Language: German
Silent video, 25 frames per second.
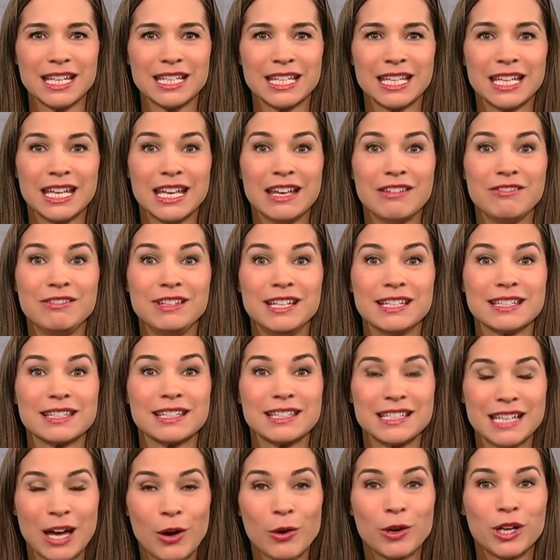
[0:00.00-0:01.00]
Wie das
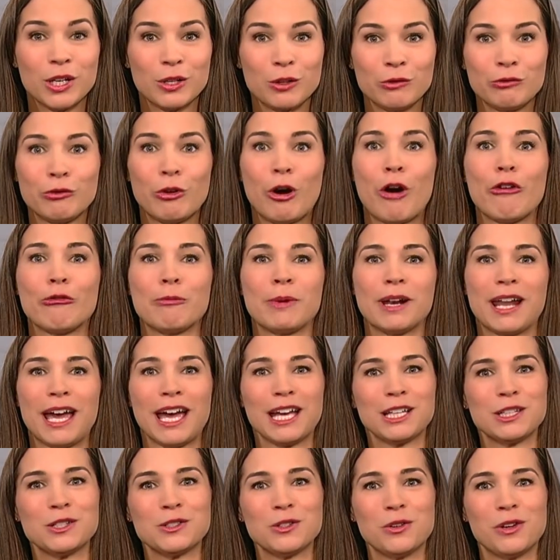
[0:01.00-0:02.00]
genau geht und worauf man
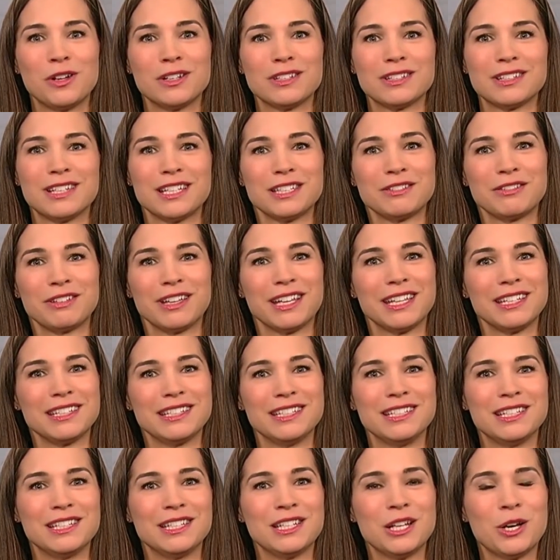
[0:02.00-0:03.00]
achten sollte, das verrät
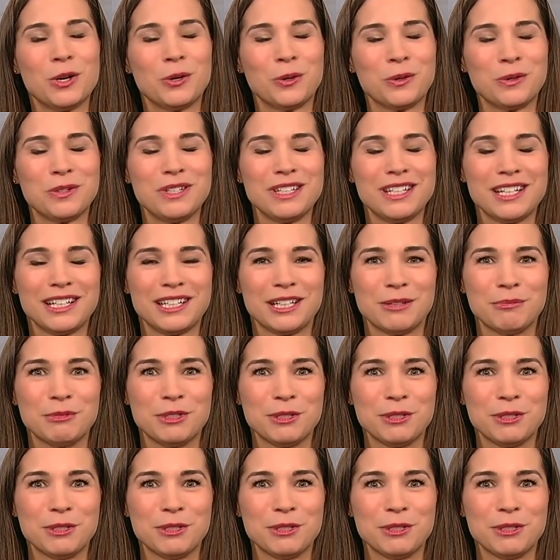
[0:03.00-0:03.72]
Ihnen Rüdiger Ramme.